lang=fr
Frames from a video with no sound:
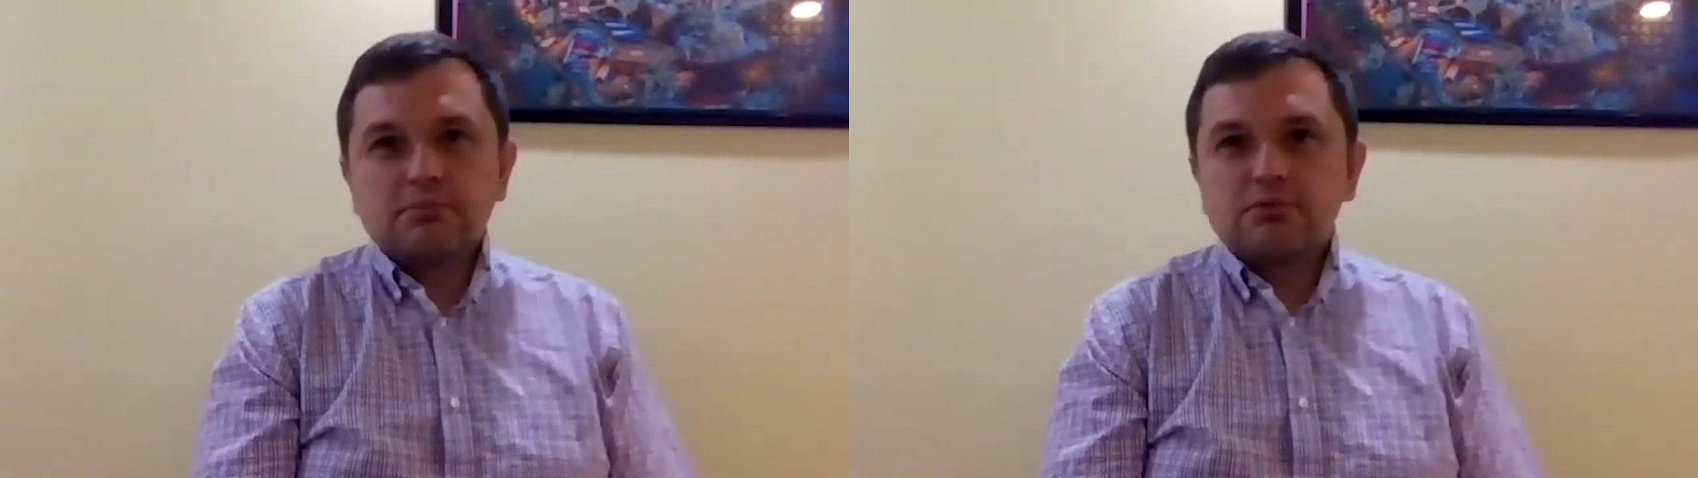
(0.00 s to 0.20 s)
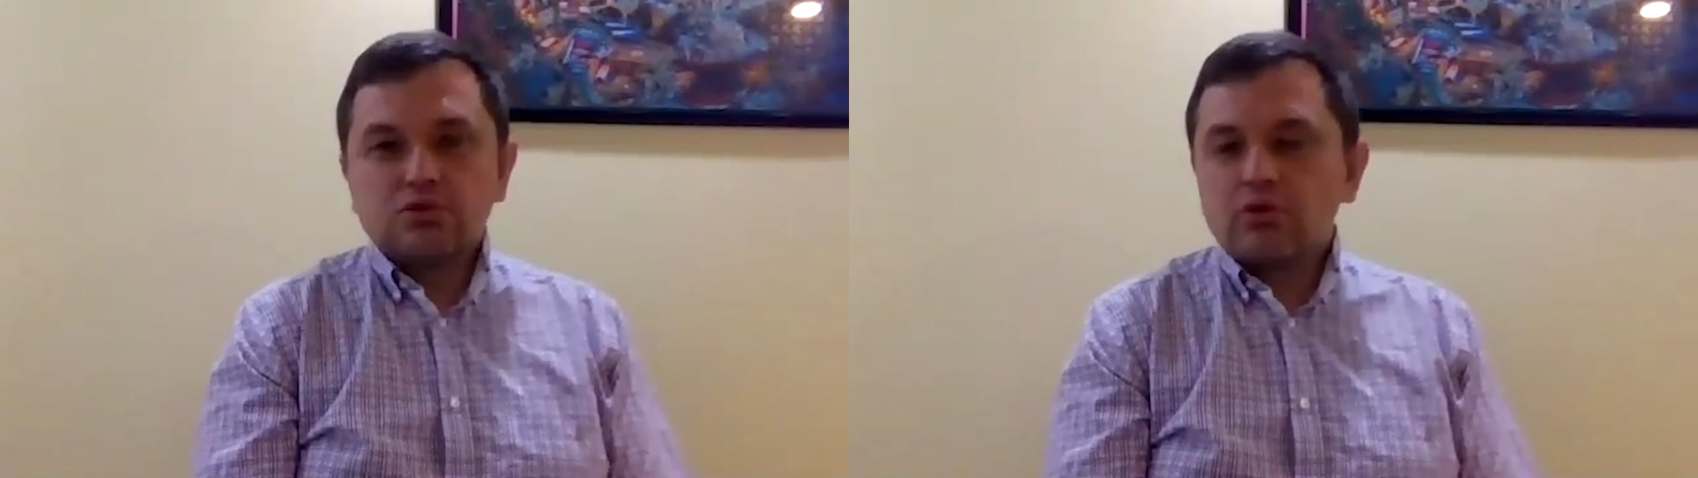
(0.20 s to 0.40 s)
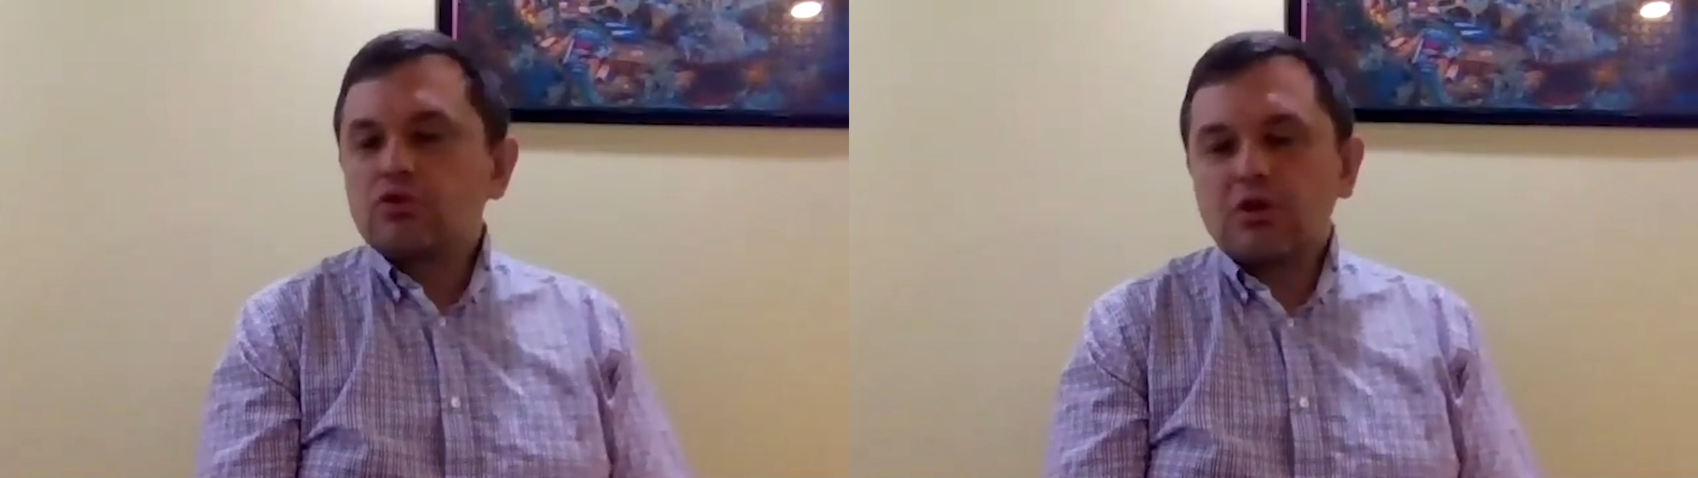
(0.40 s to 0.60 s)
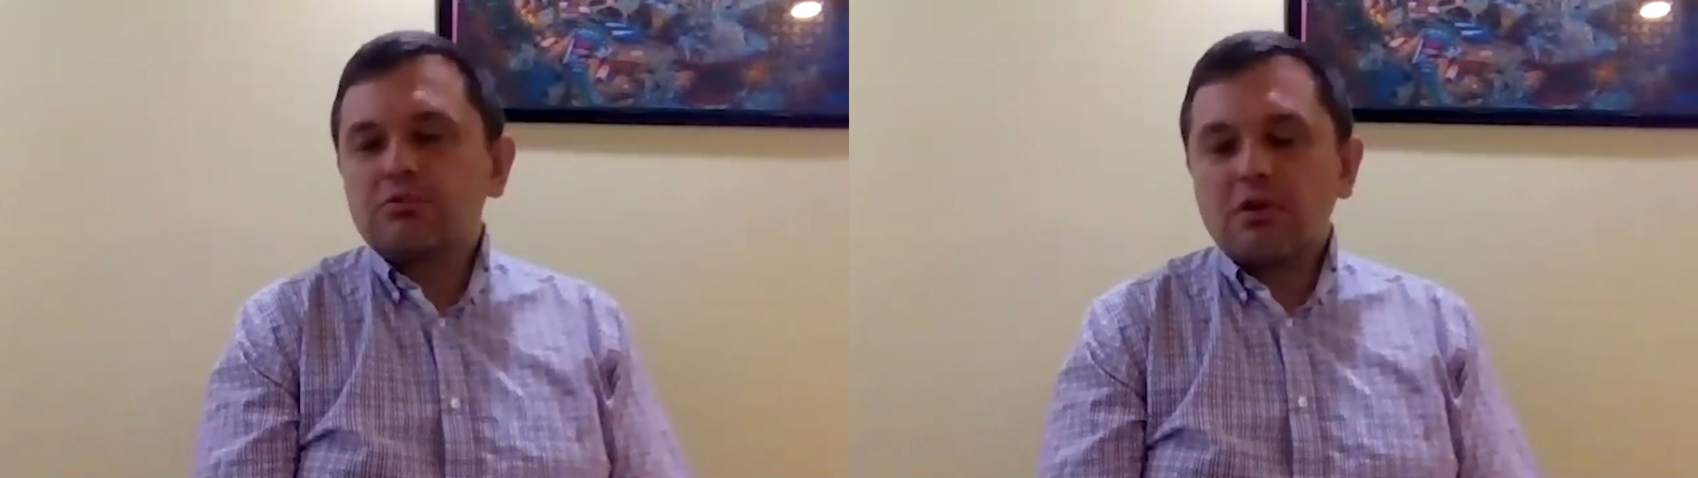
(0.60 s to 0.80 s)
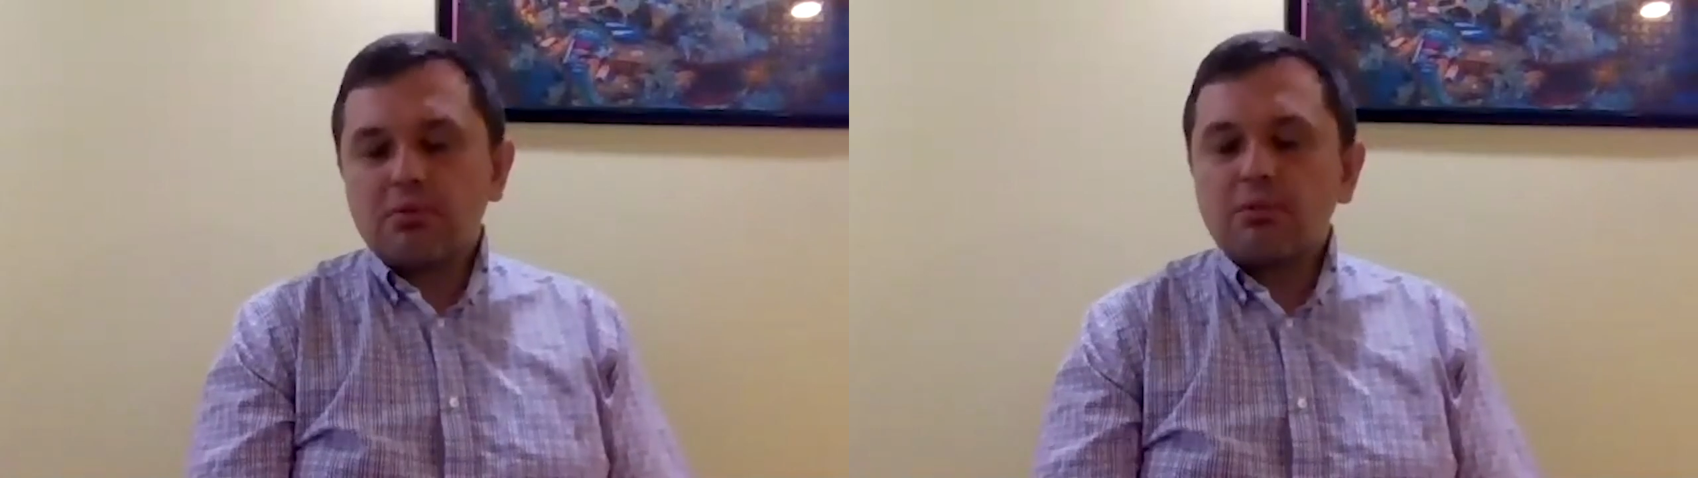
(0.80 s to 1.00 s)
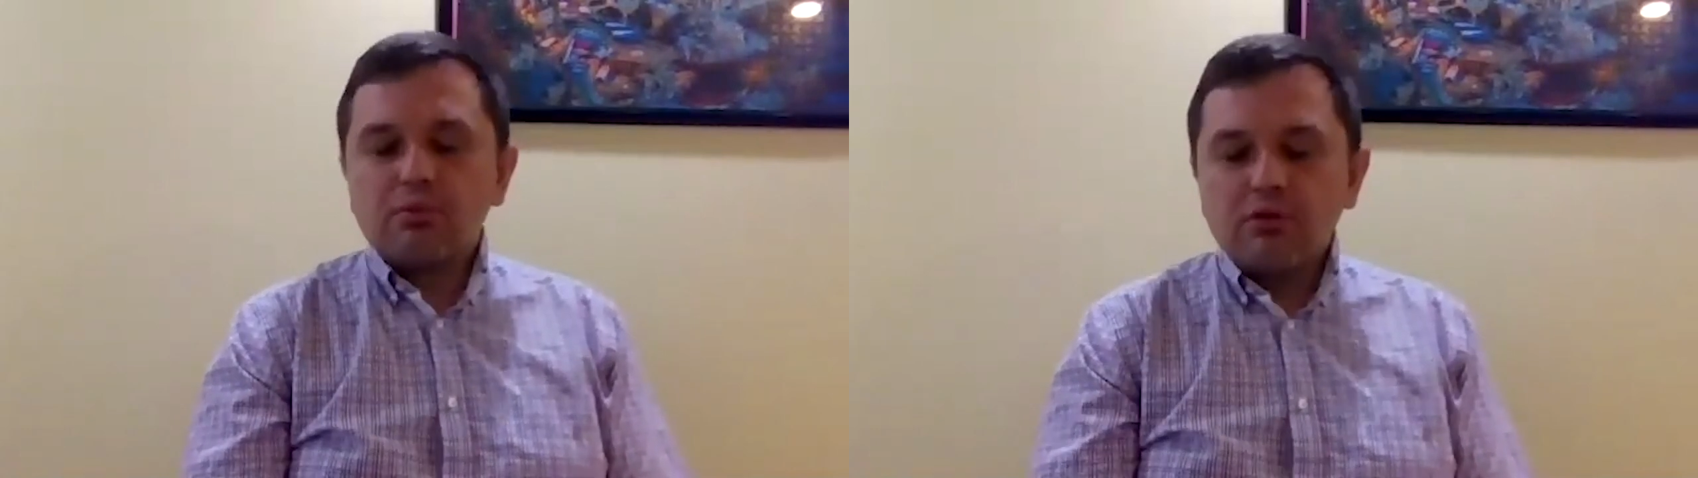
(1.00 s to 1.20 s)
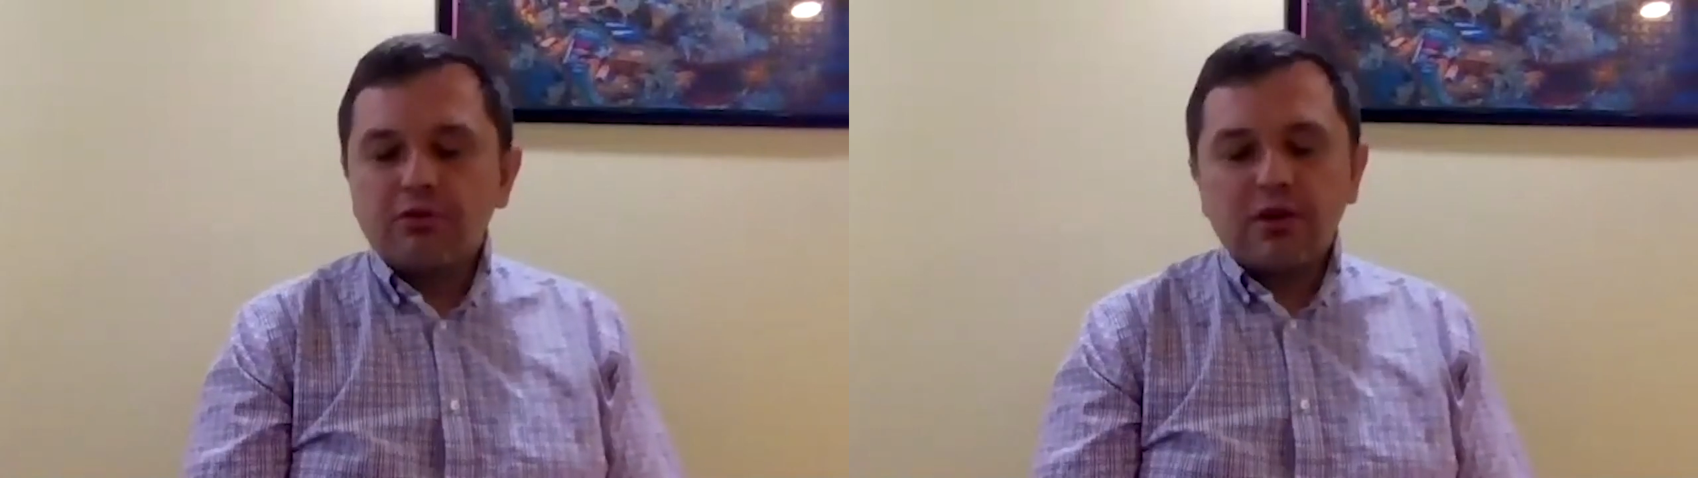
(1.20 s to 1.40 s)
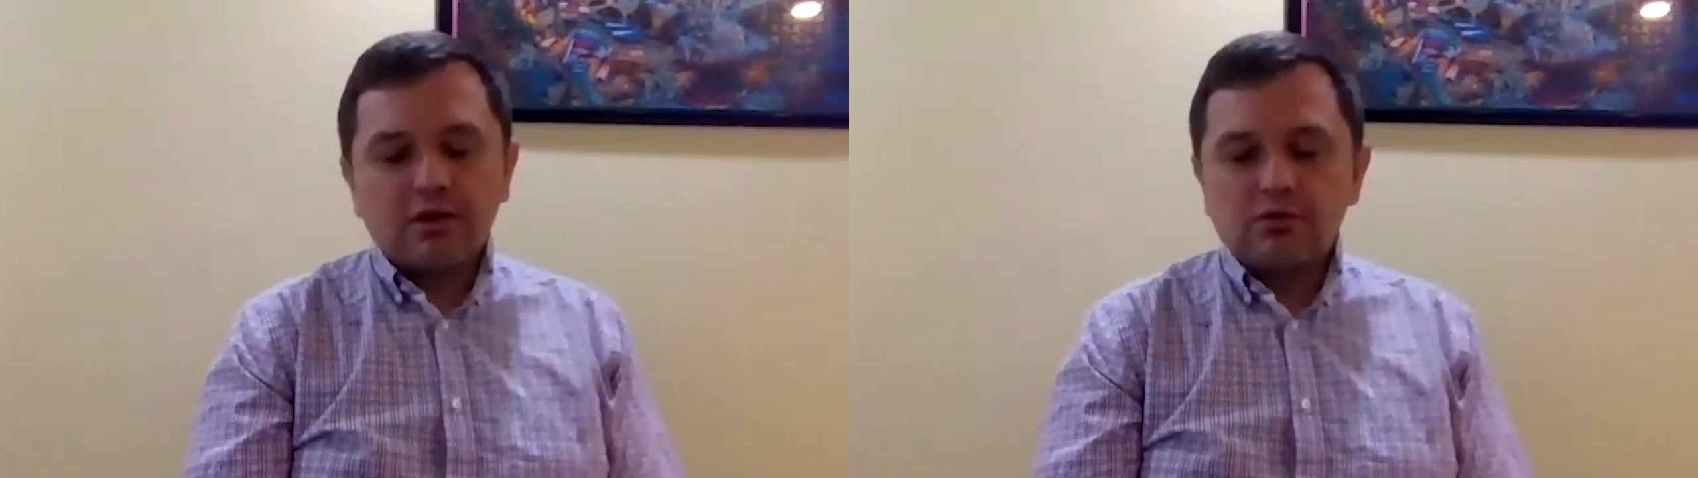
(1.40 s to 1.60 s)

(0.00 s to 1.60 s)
chose que j'aurais peut-être pas fait